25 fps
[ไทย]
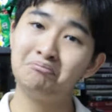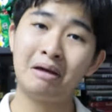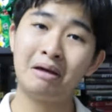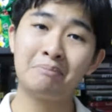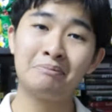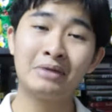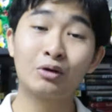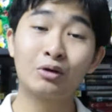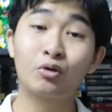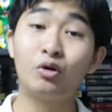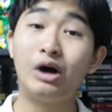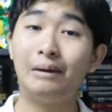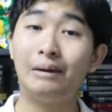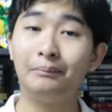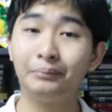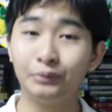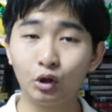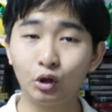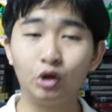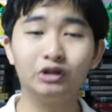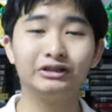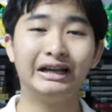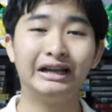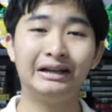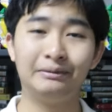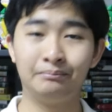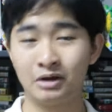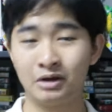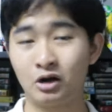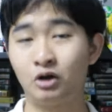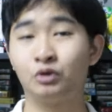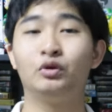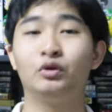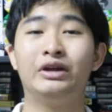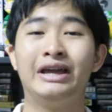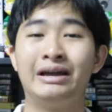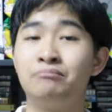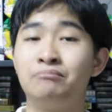มันมีความโดดเด่นเป็นข
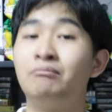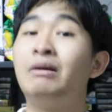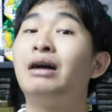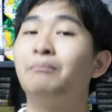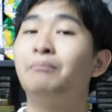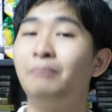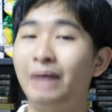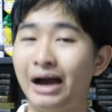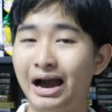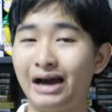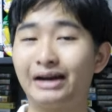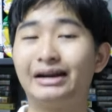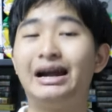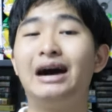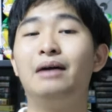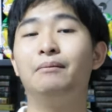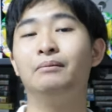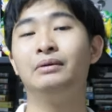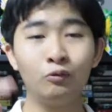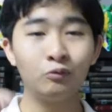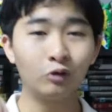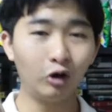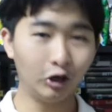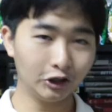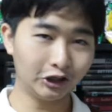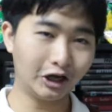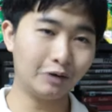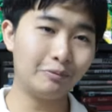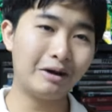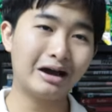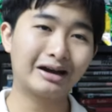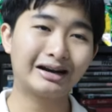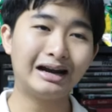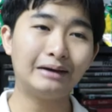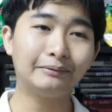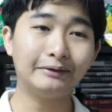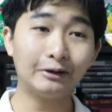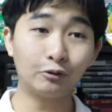องตัวเองมากๆครับกลุ่มคนต่อ
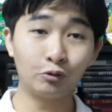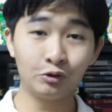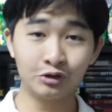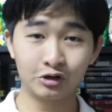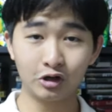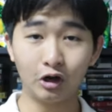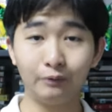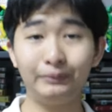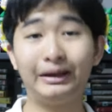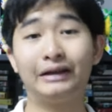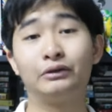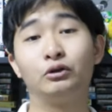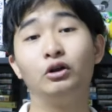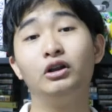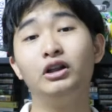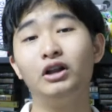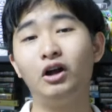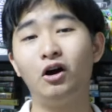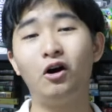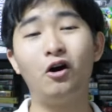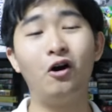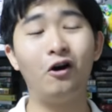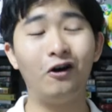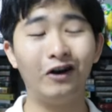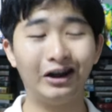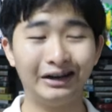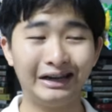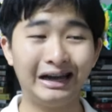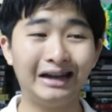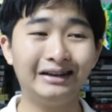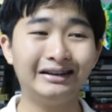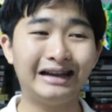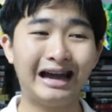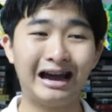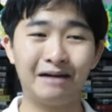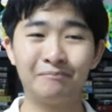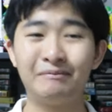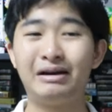มาครับถ้าคุณชอบหนังทดลองนะ
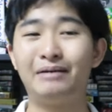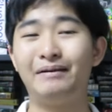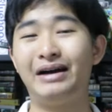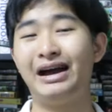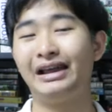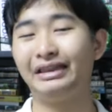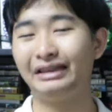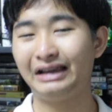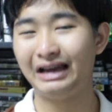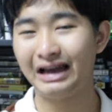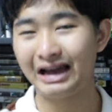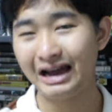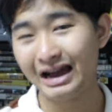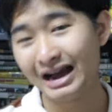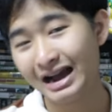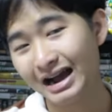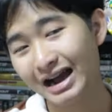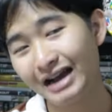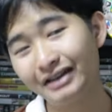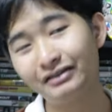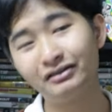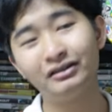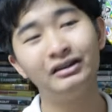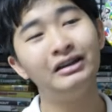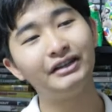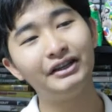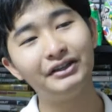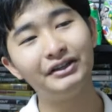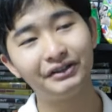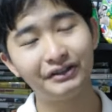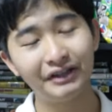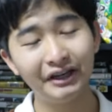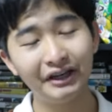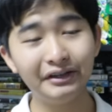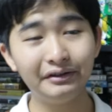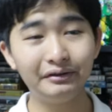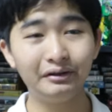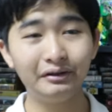หนังแบบอาร์ต
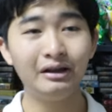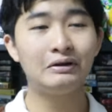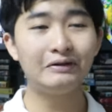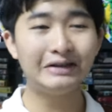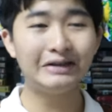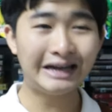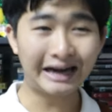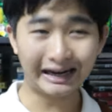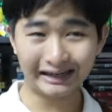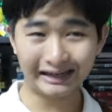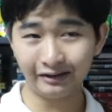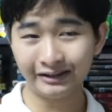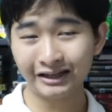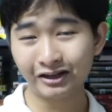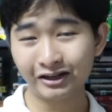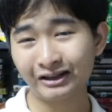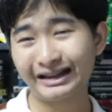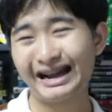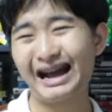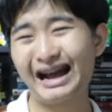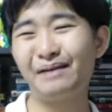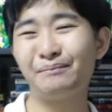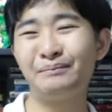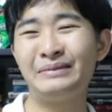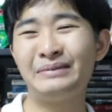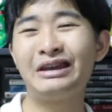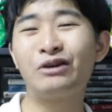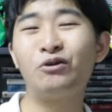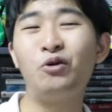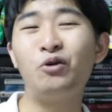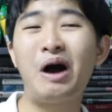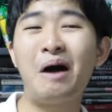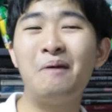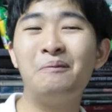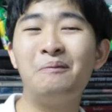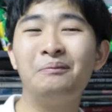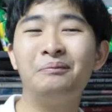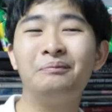ติดมีวิธีการเล่าที่ค่อนข้างมีค
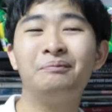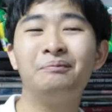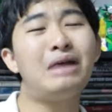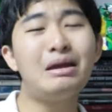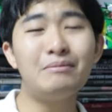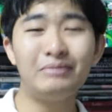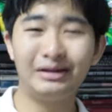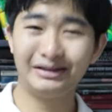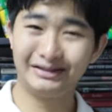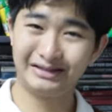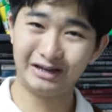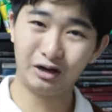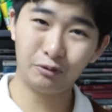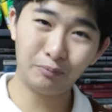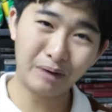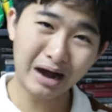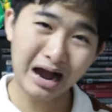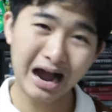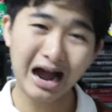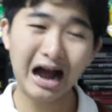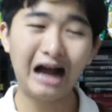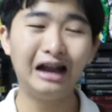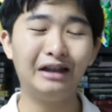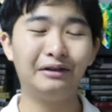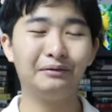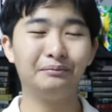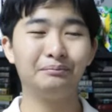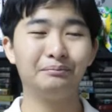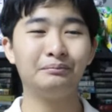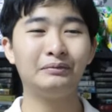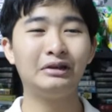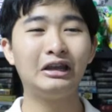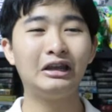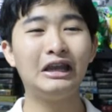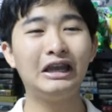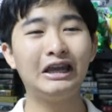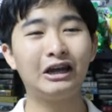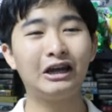วามไม่เหมือนชาวบ้าน
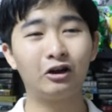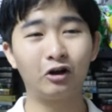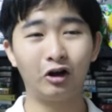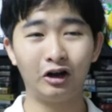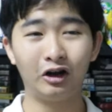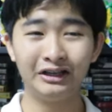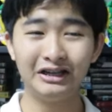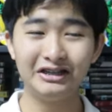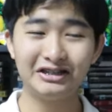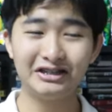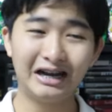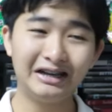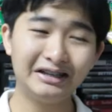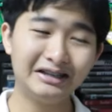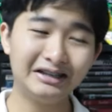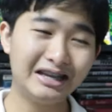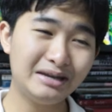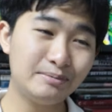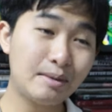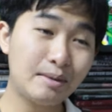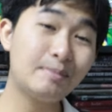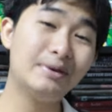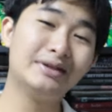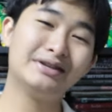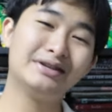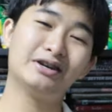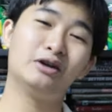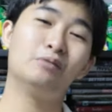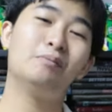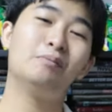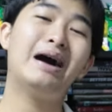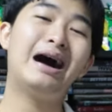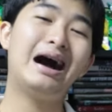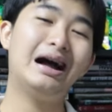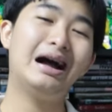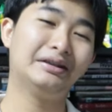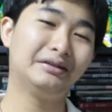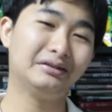มีคอนดิชันที่ไม่เหมือนชาว
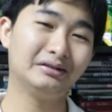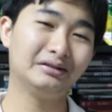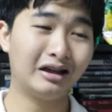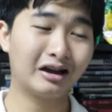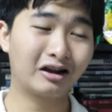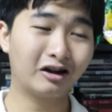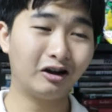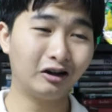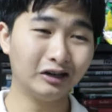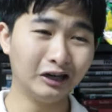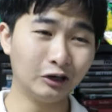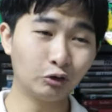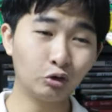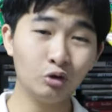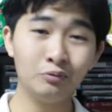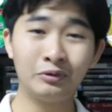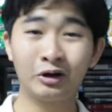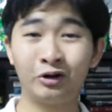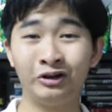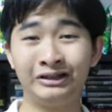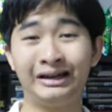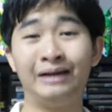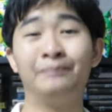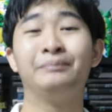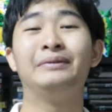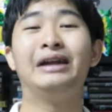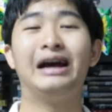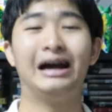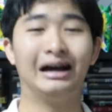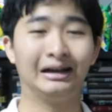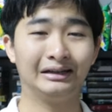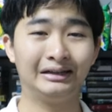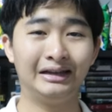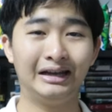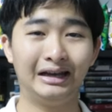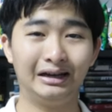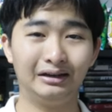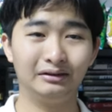บ้านแล้วก็ถ้าคุณเป็นคนทำหนัง
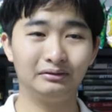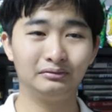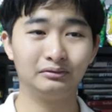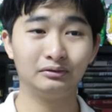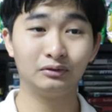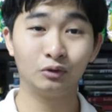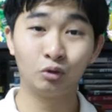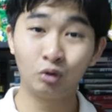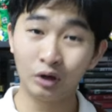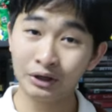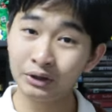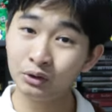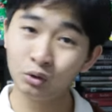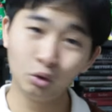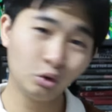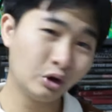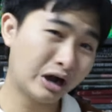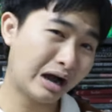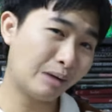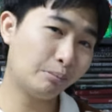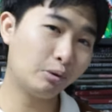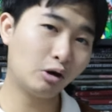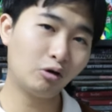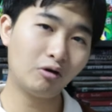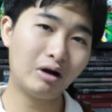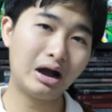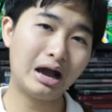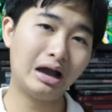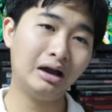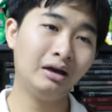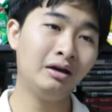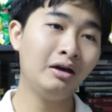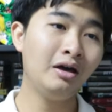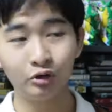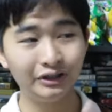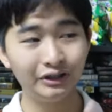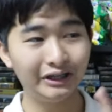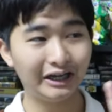เนี่ยควรดูครับเพราะว่า
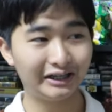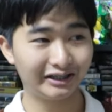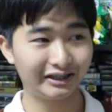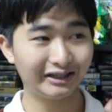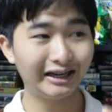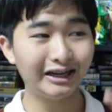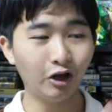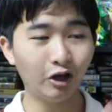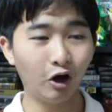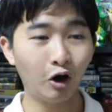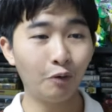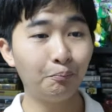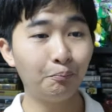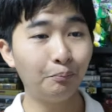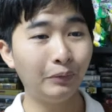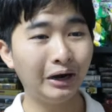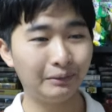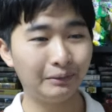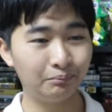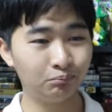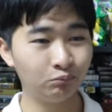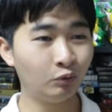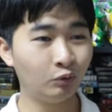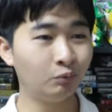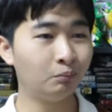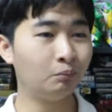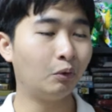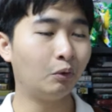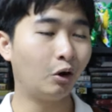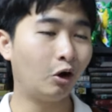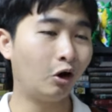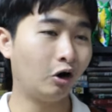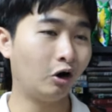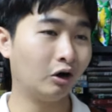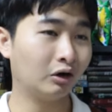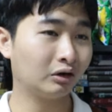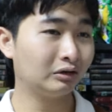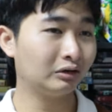คุณเนี่ยจะได้ลองเปิดมุมม
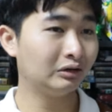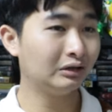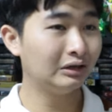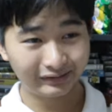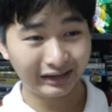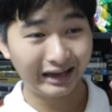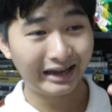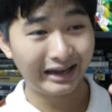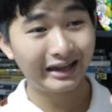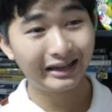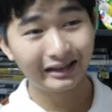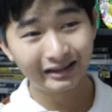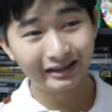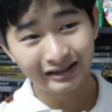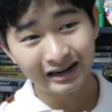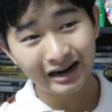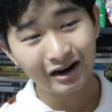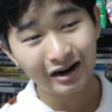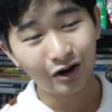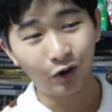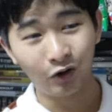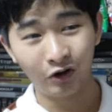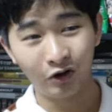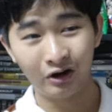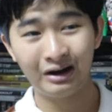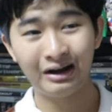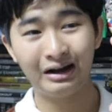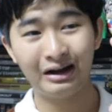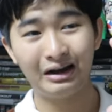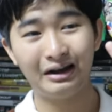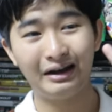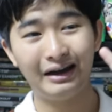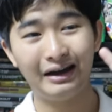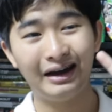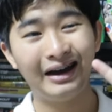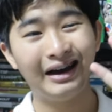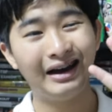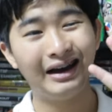องในเรื่องของ
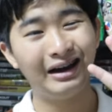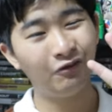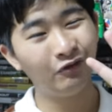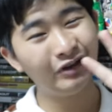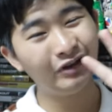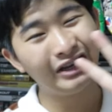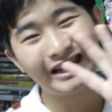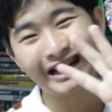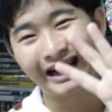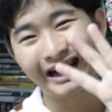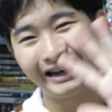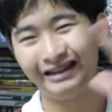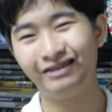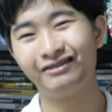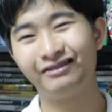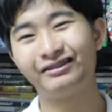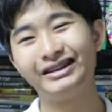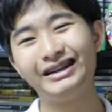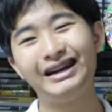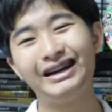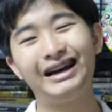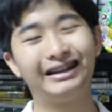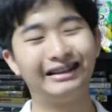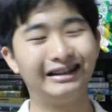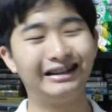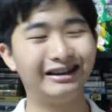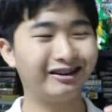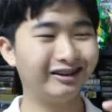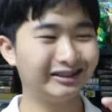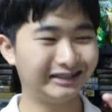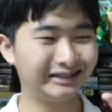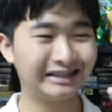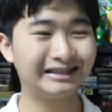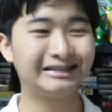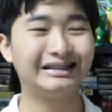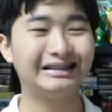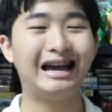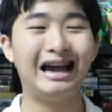วิธีการเล่าเรื่องแล้วก็
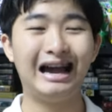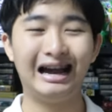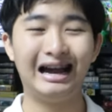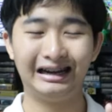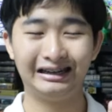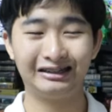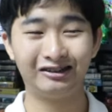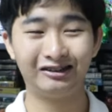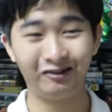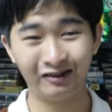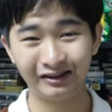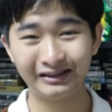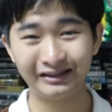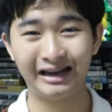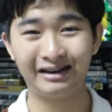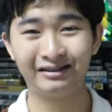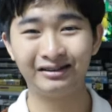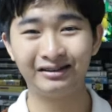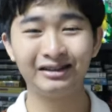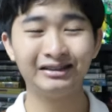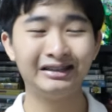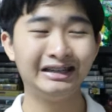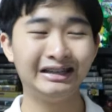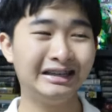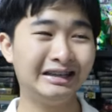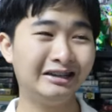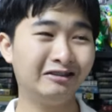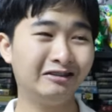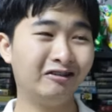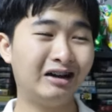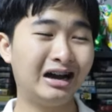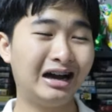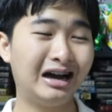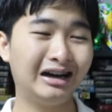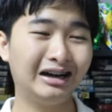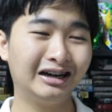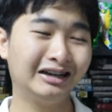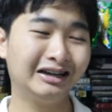ต่างๆของหนังเรื่องนี้
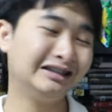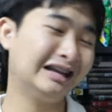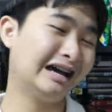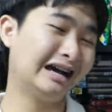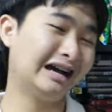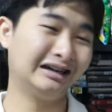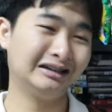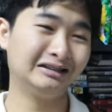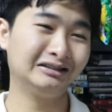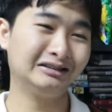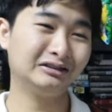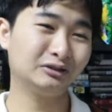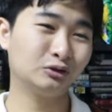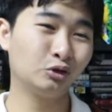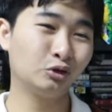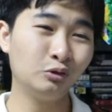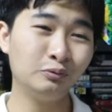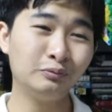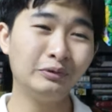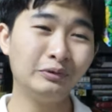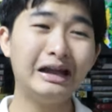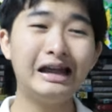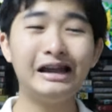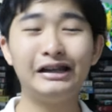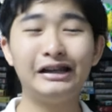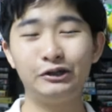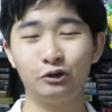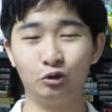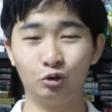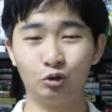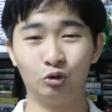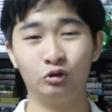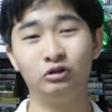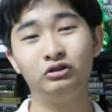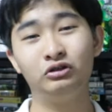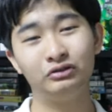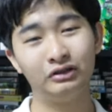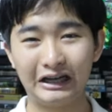ว่าหนังทุนไม่สู
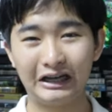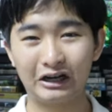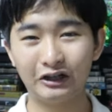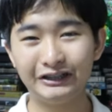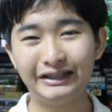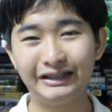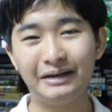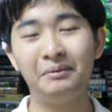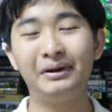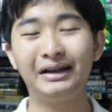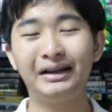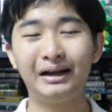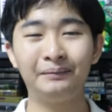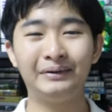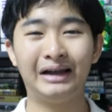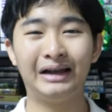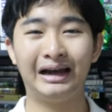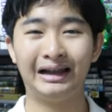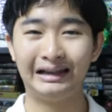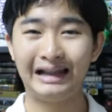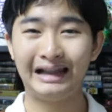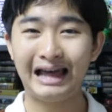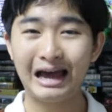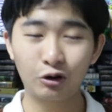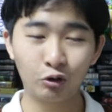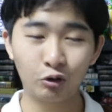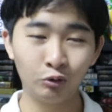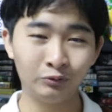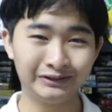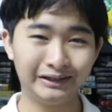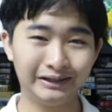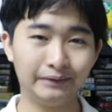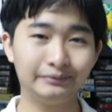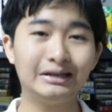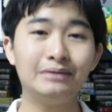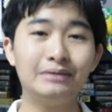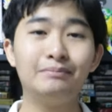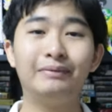งแต่ก็สามารถทำหนังล่าขุม
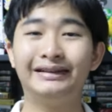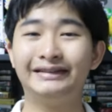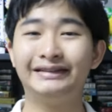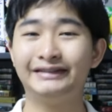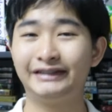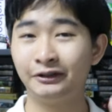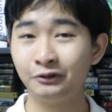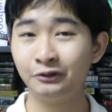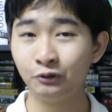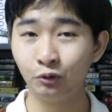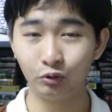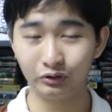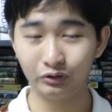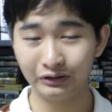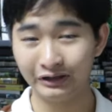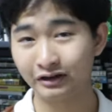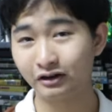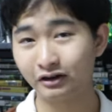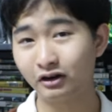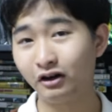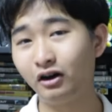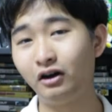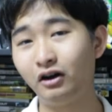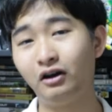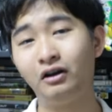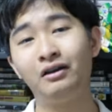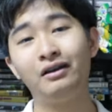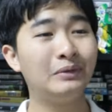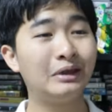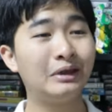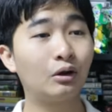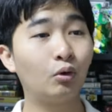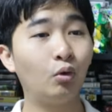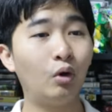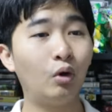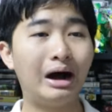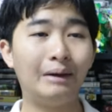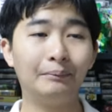ทรัพย์ที่มันสนุกแล้วก็
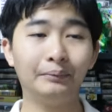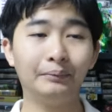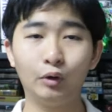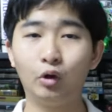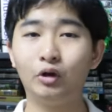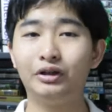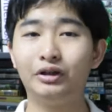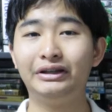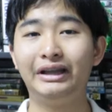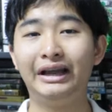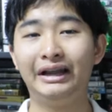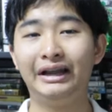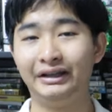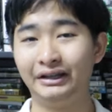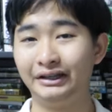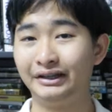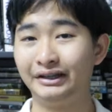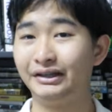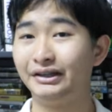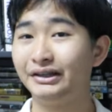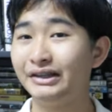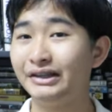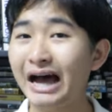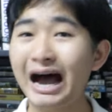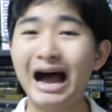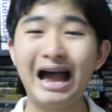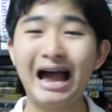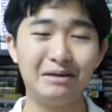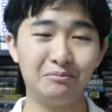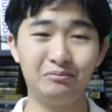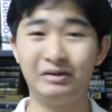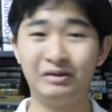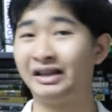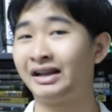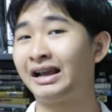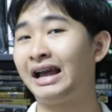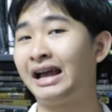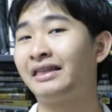มีความโดดเด่นได้
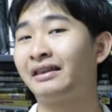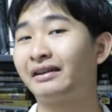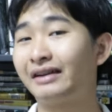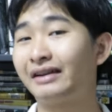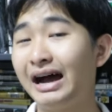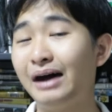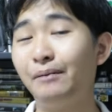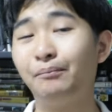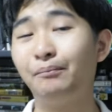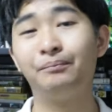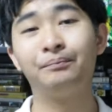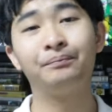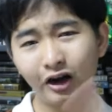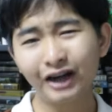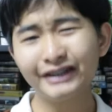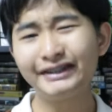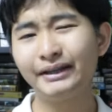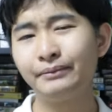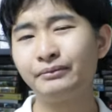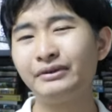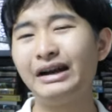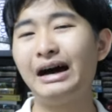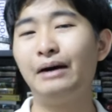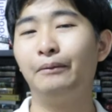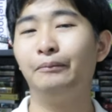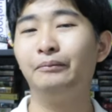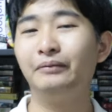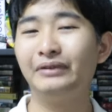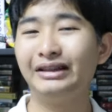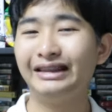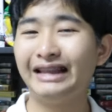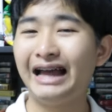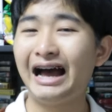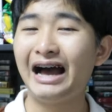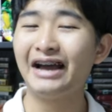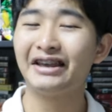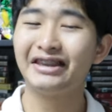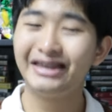เหมือนกันครับก็สำหรับ
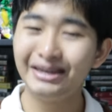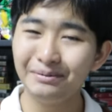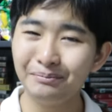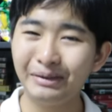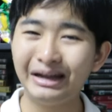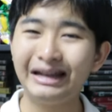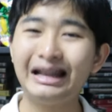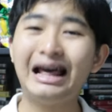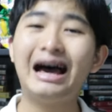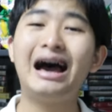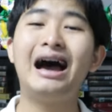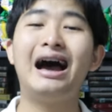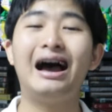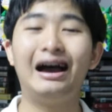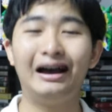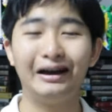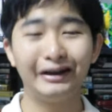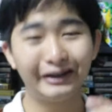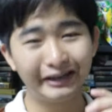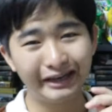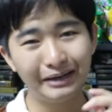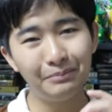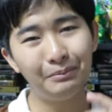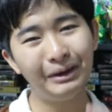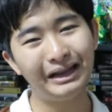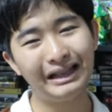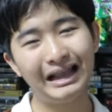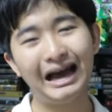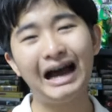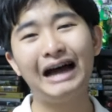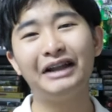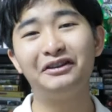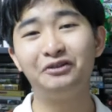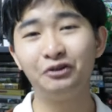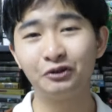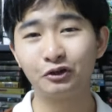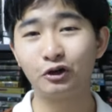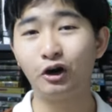ลาคิเมล่าคิเมล่า
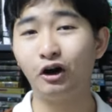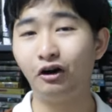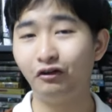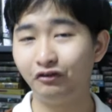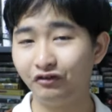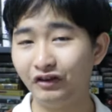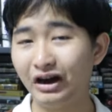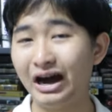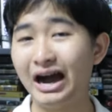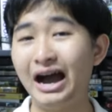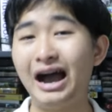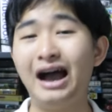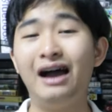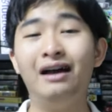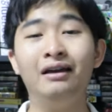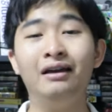สุดขอบฟ้า